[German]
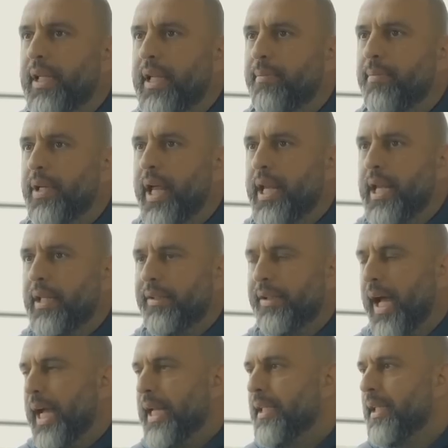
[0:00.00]
leben in einer
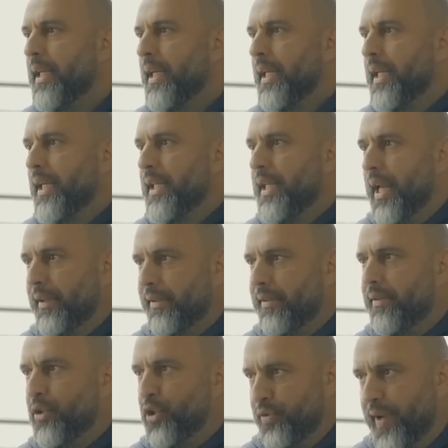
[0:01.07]
Zeit, in der
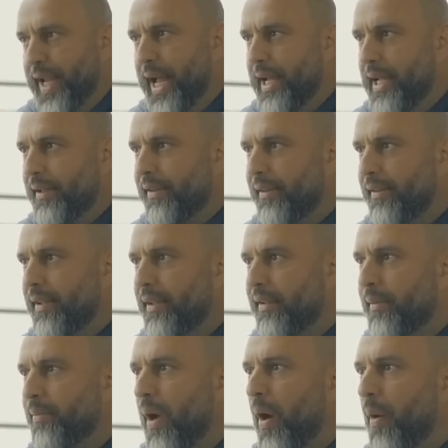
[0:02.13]
es schwer ist, sich
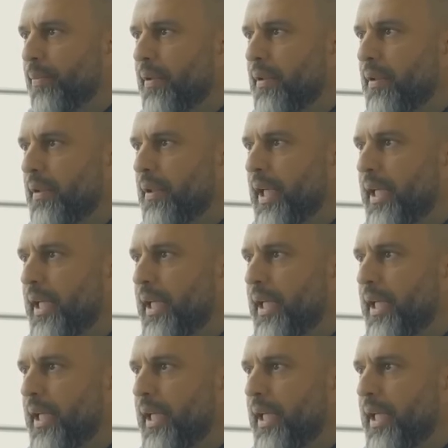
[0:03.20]
zu behaupten